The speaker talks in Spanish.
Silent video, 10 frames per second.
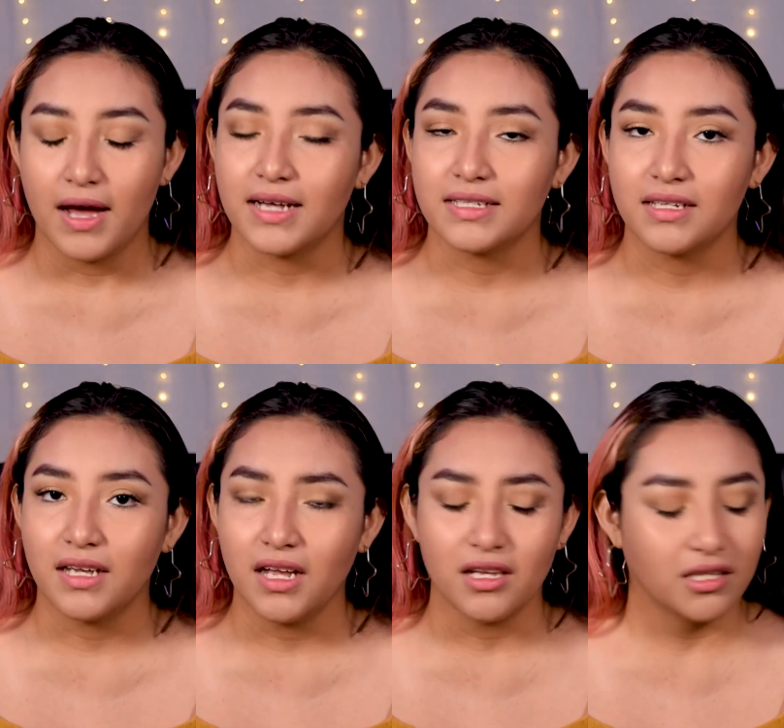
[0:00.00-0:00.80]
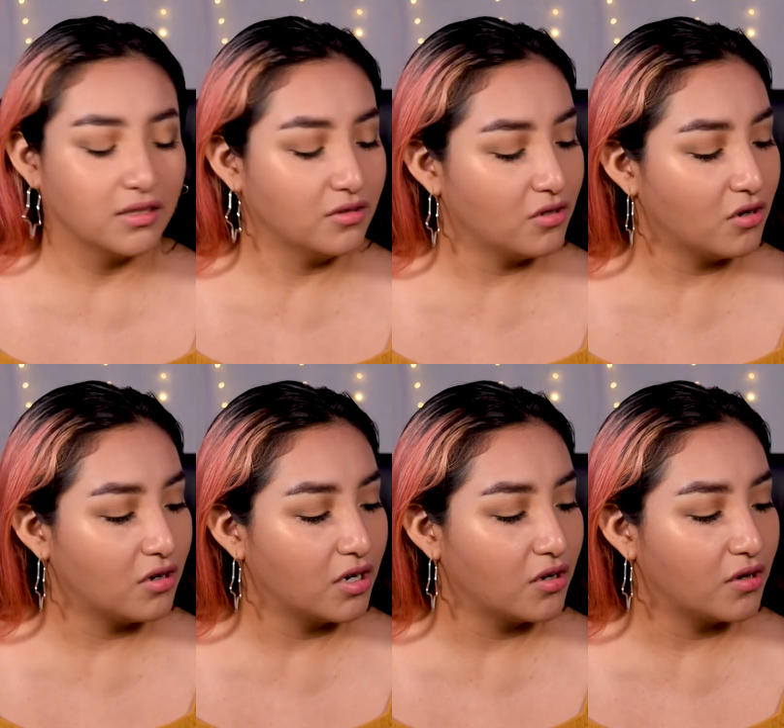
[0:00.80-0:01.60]
Así que no
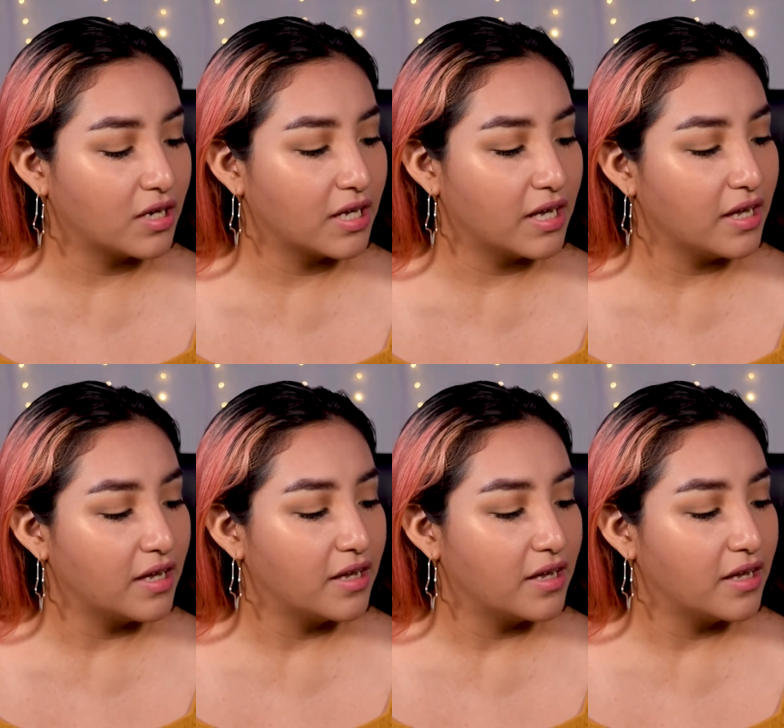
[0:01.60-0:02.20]
creo que